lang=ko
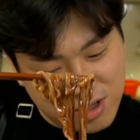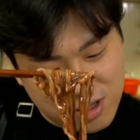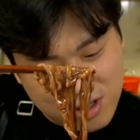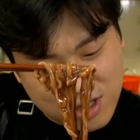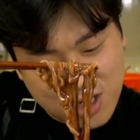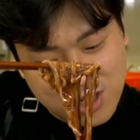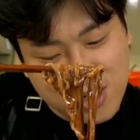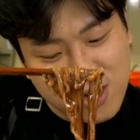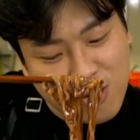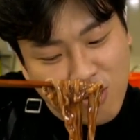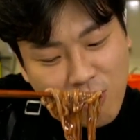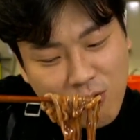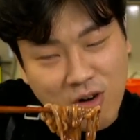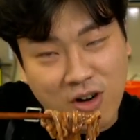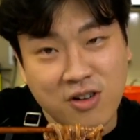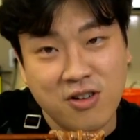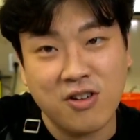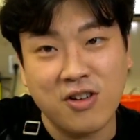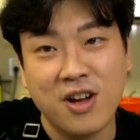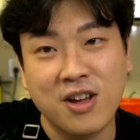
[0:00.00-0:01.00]
훨씬
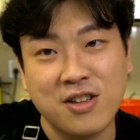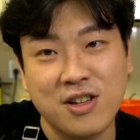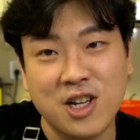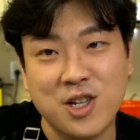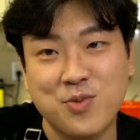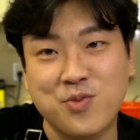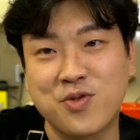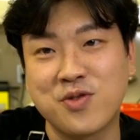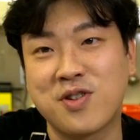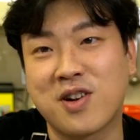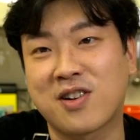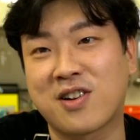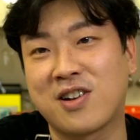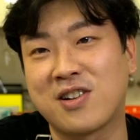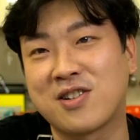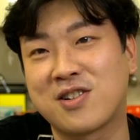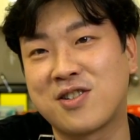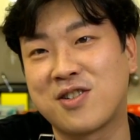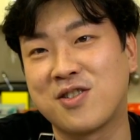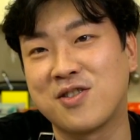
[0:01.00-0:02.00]
고퀄이었겠다 싶은
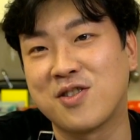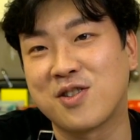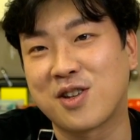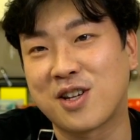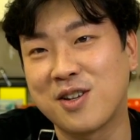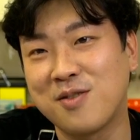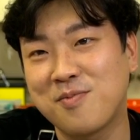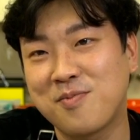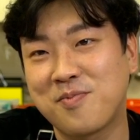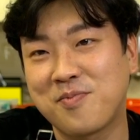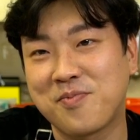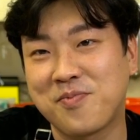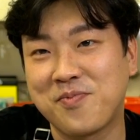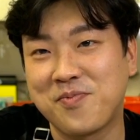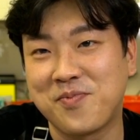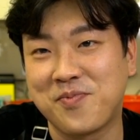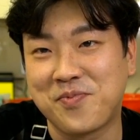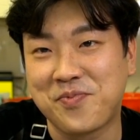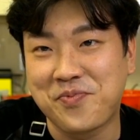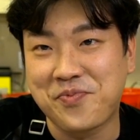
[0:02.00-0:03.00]
약간 그런 느낌.
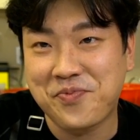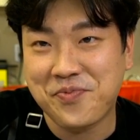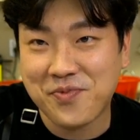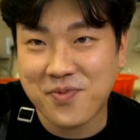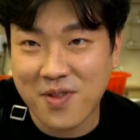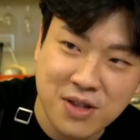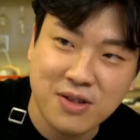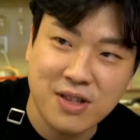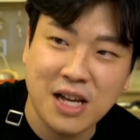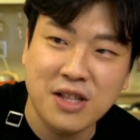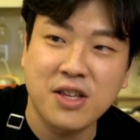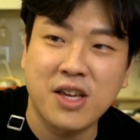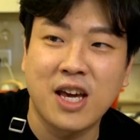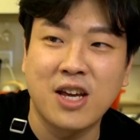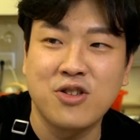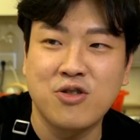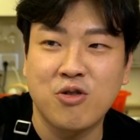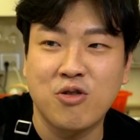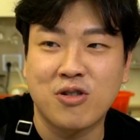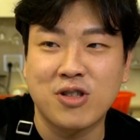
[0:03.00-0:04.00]
음. 난
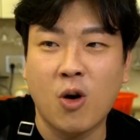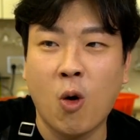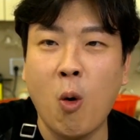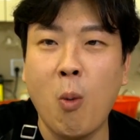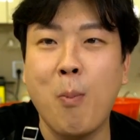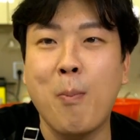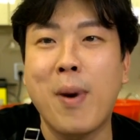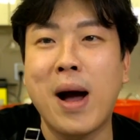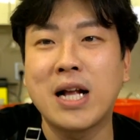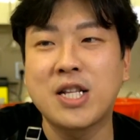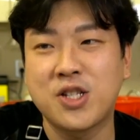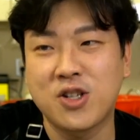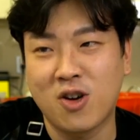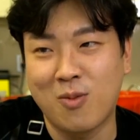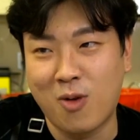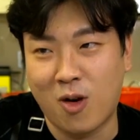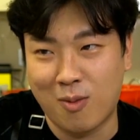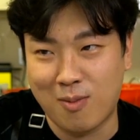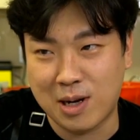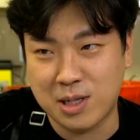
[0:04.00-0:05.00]
개인적으로 여기다 호빵 찍어
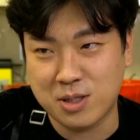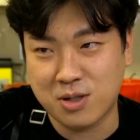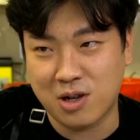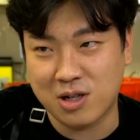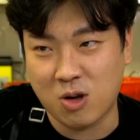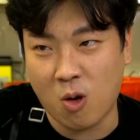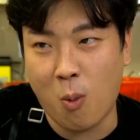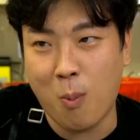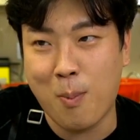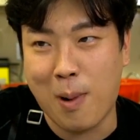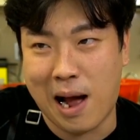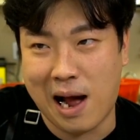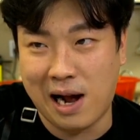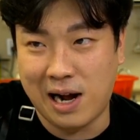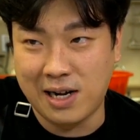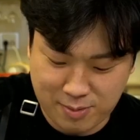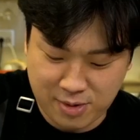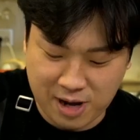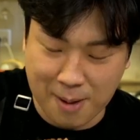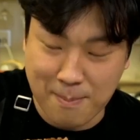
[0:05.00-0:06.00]
먹으면 맛있을 것 같아. 호빵.
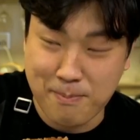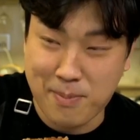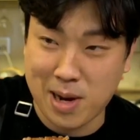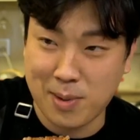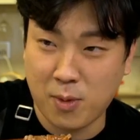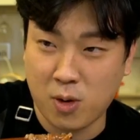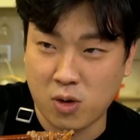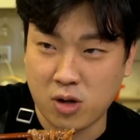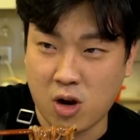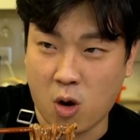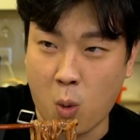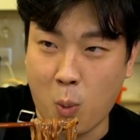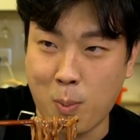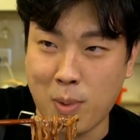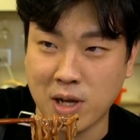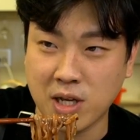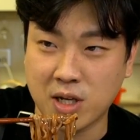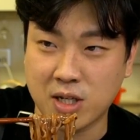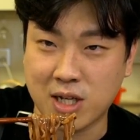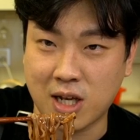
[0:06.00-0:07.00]
단팥
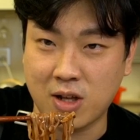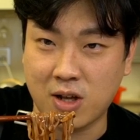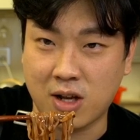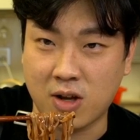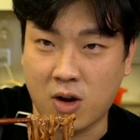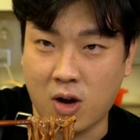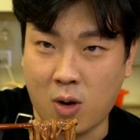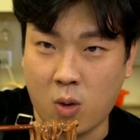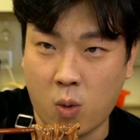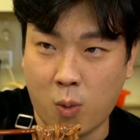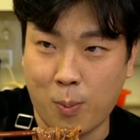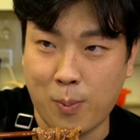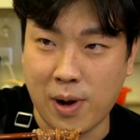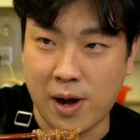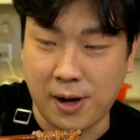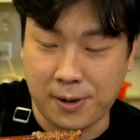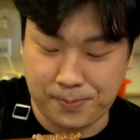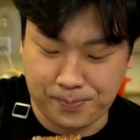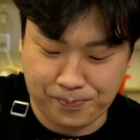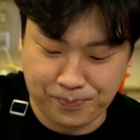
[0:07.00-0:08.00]
호빵 있잖아.
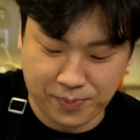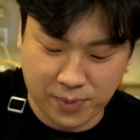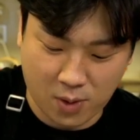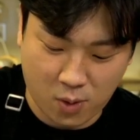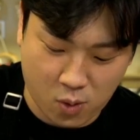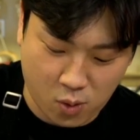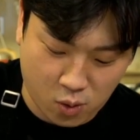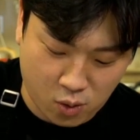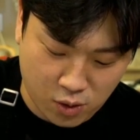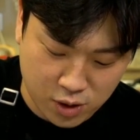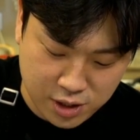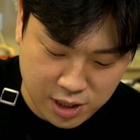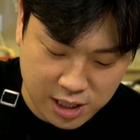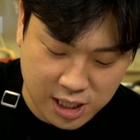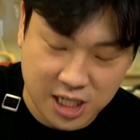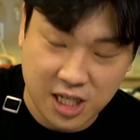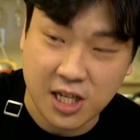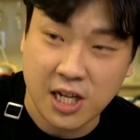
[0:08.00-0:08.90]
호빵. 그거 이제